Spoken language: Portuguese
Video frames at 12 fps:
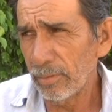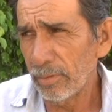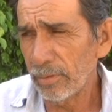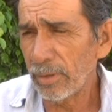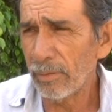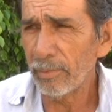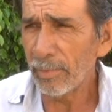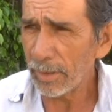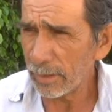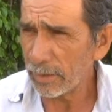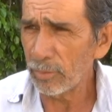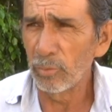estava
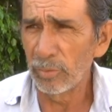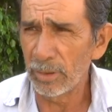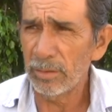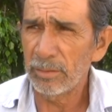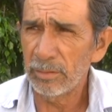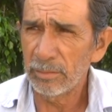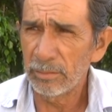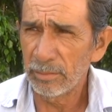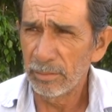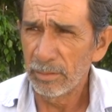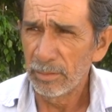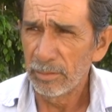lá na rua, né?
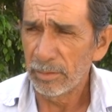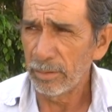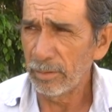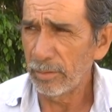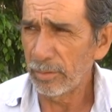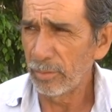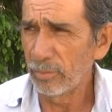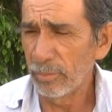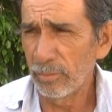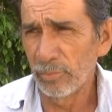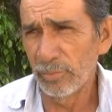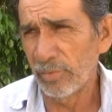Que, que eu,
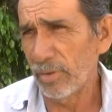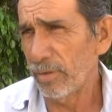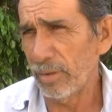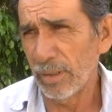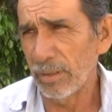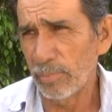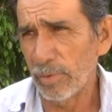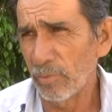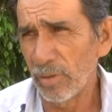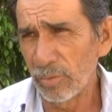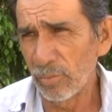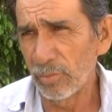eu, não saio de casa para
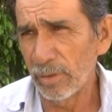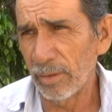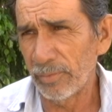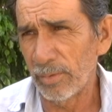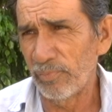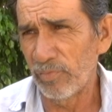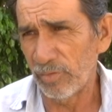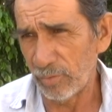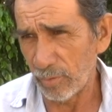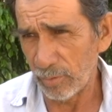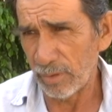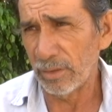lugar nenhum, né? sempre fico
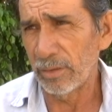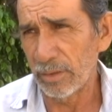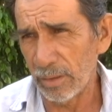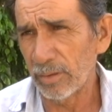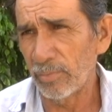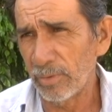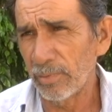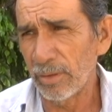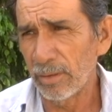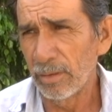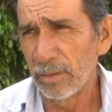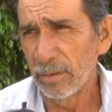só em casa direto mesmo,
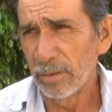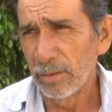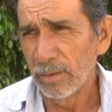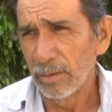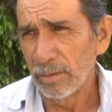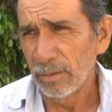né? Eles gostavam de